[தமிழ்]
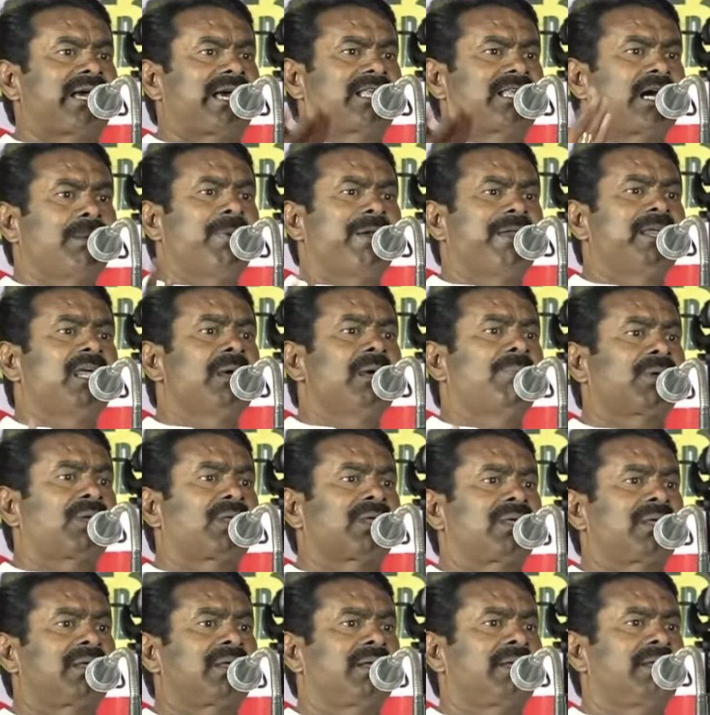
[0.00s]
எதுக்கு படிக்க
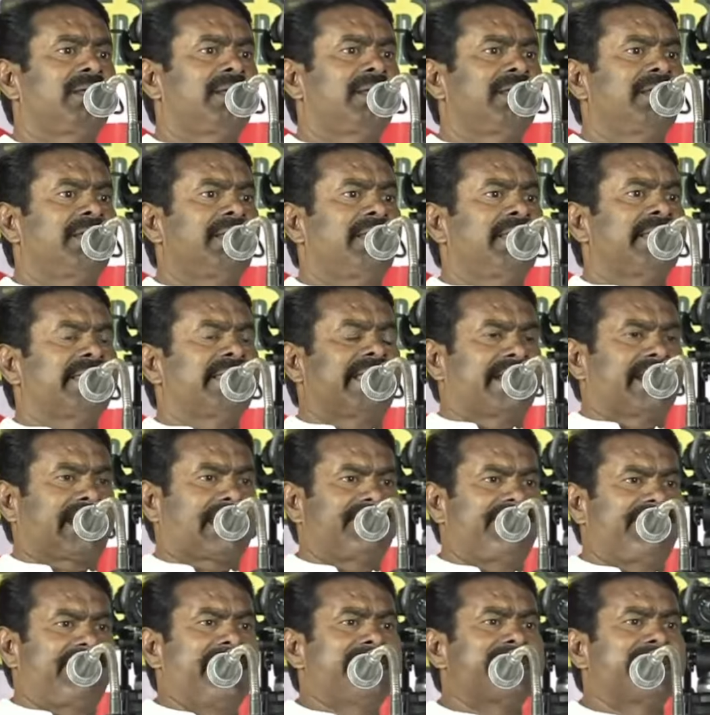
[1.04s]
போறேன்
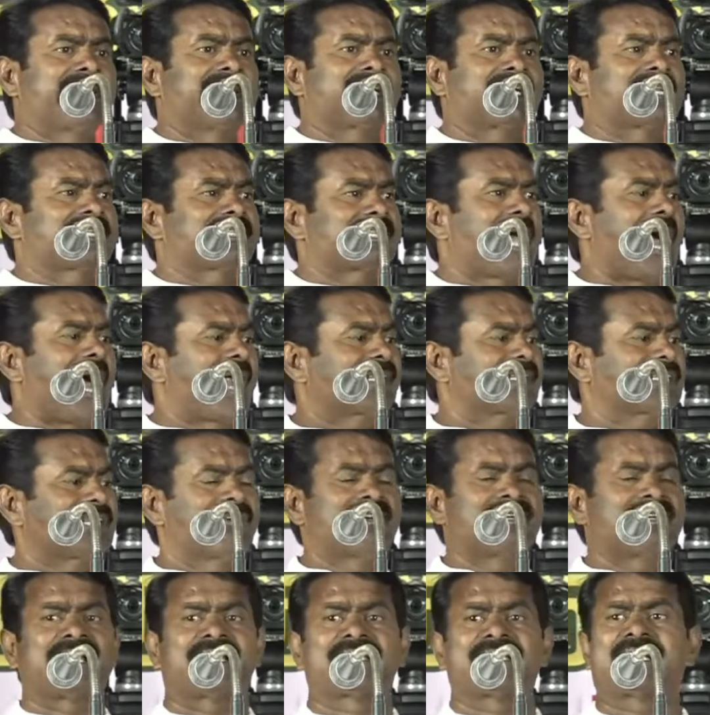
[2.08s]
எனக்கு வேண்டியது கிடைச்சா
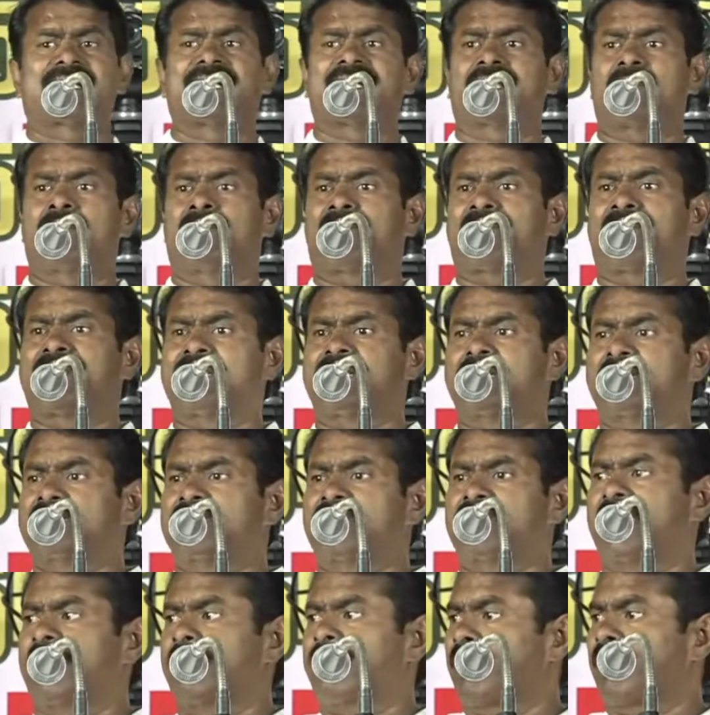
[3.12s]
அடுத்தவன்ட்ட எதுக்கு எடுக்க போறேன்
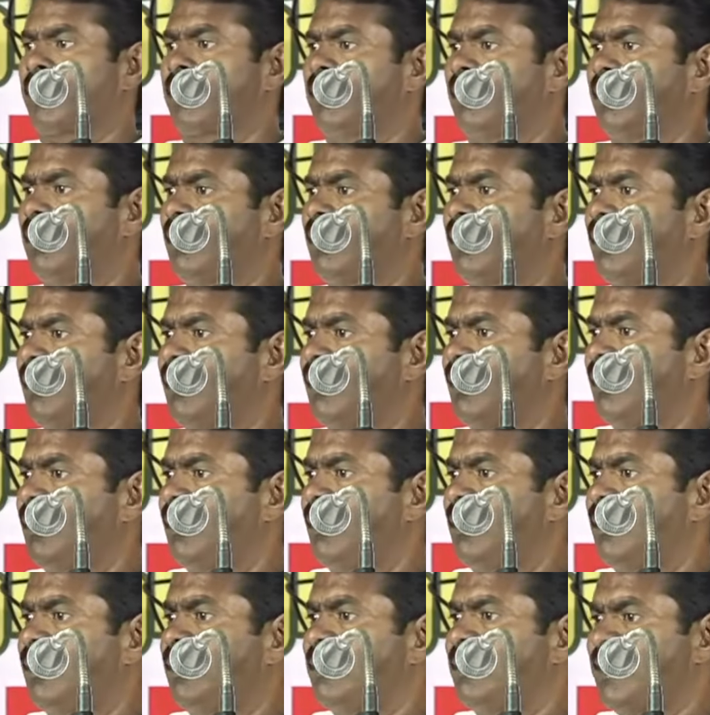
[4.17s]
எதுக்கு தேட போறேன்
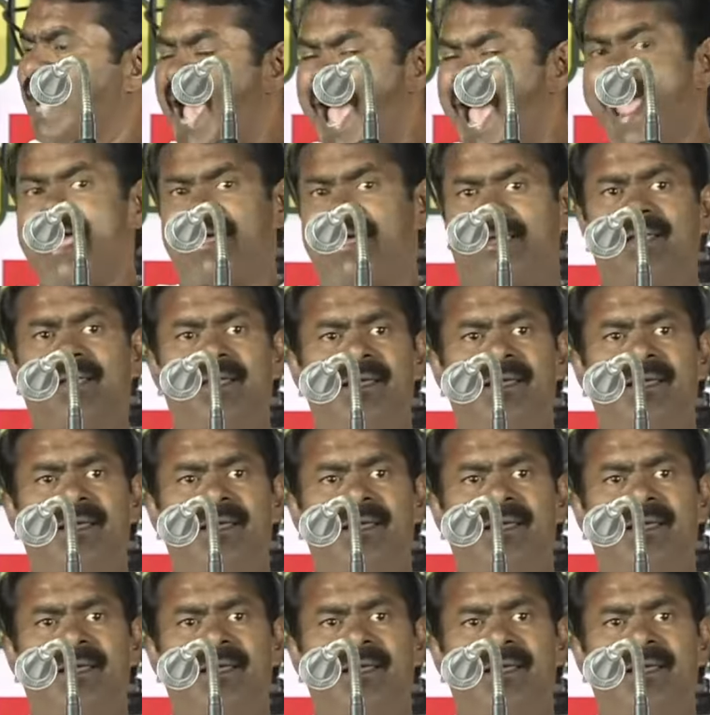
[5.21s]
ஏன்